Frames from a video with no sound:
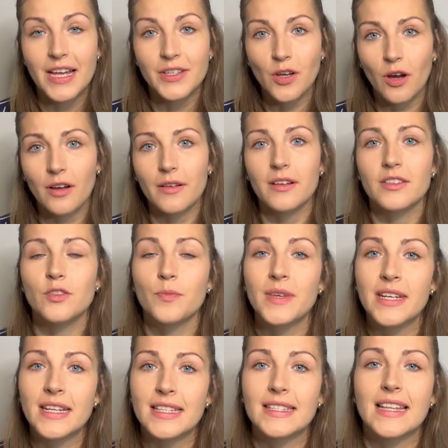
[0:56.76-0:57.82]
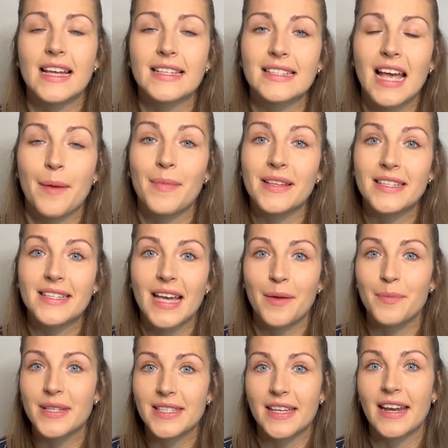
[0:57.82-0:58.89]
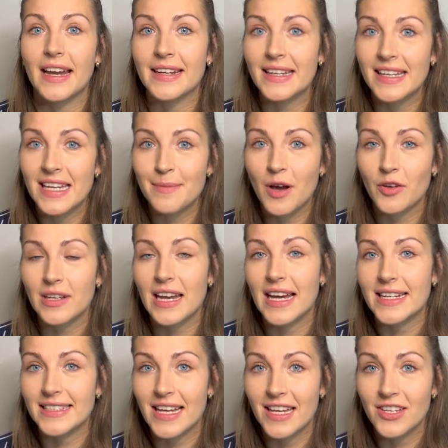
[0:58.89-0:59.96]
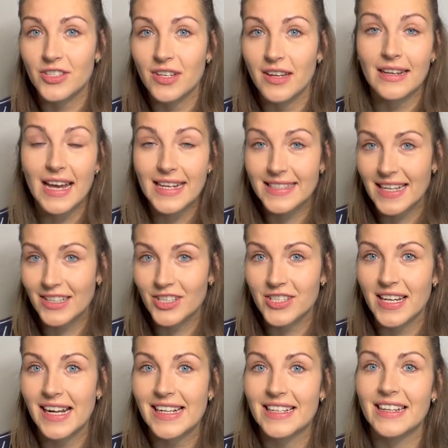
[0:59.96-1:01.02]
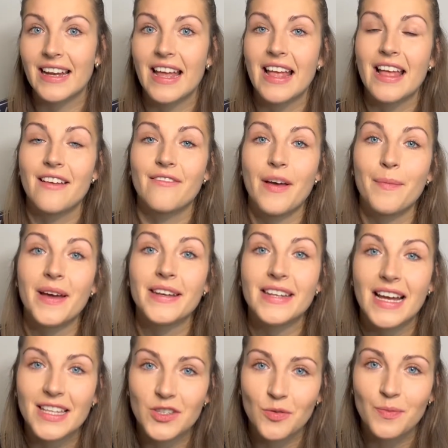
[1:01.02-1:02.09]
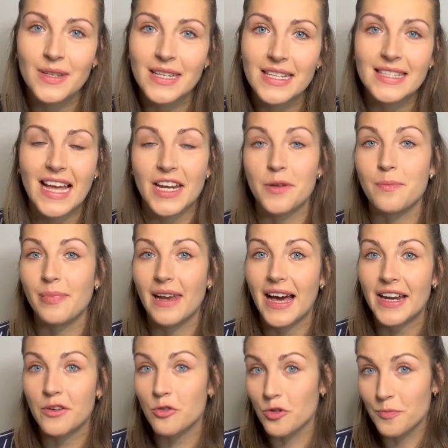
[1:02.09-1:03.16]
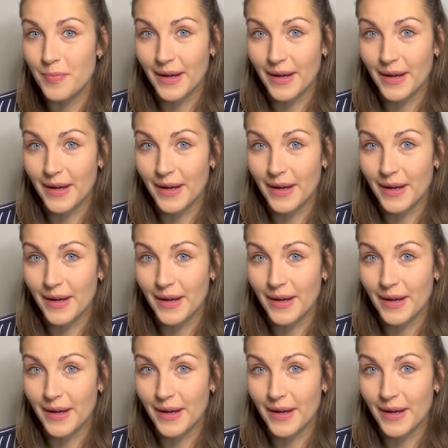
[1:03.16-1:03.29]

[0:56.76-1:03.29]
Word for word: Doch zumindest das kann man sich ein bisschen angenehmer und leichter, äh, leichter gestalten, wenn man da zumindest eine Planung und